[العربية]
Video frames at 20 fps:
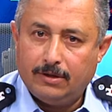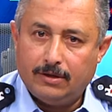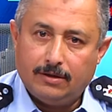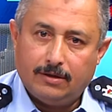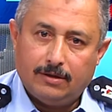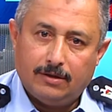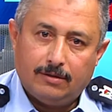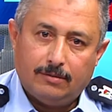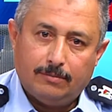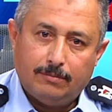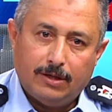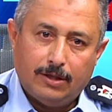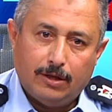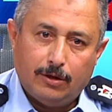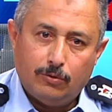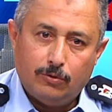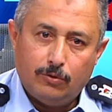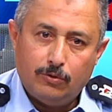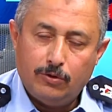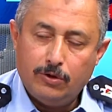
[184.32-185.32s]
آه،
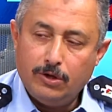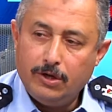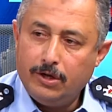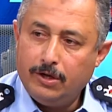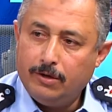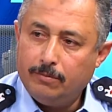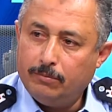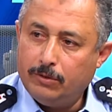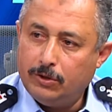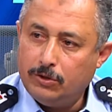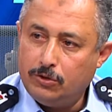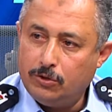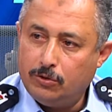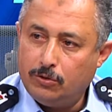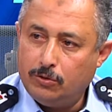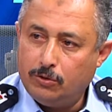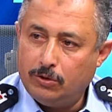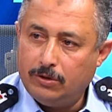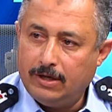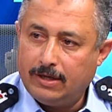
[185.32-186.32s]
بذلوه من
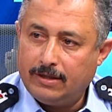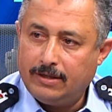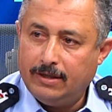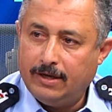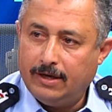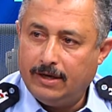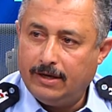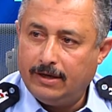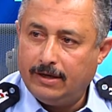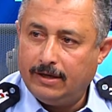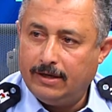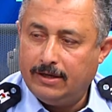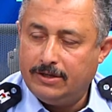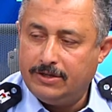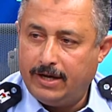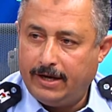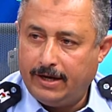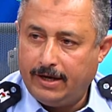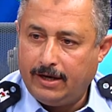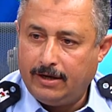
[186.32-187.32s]
جهود أثناء
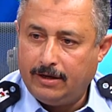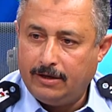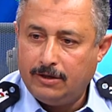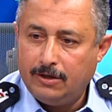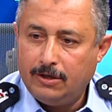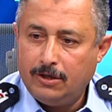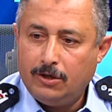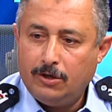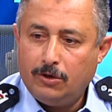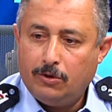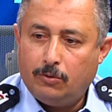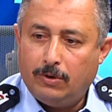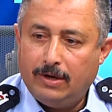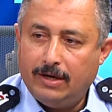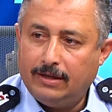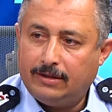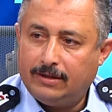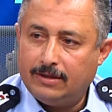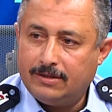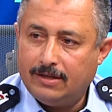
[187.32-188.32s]
الجائحة
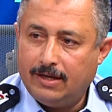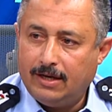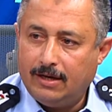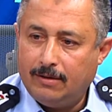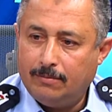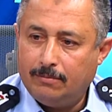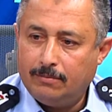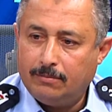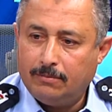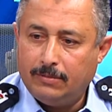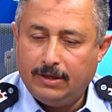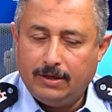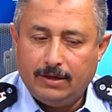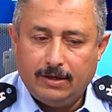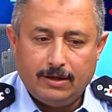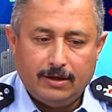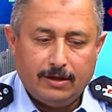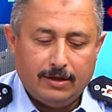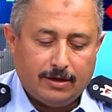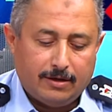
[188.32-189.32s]
والالتزام
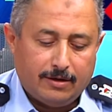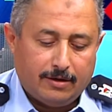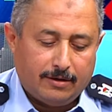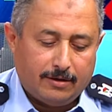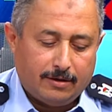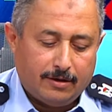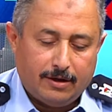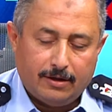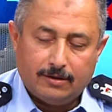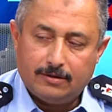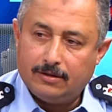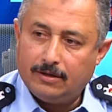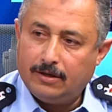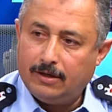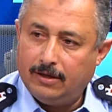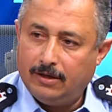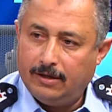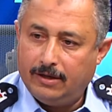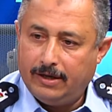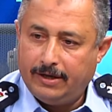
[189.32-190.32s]
بقرارات
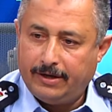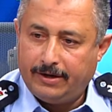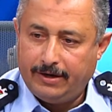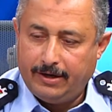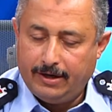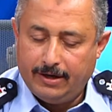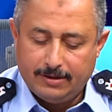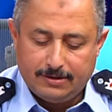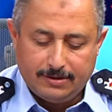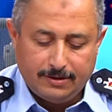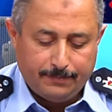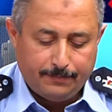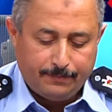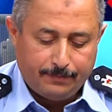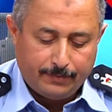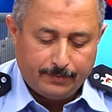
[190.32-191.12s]
آه، الرئاسة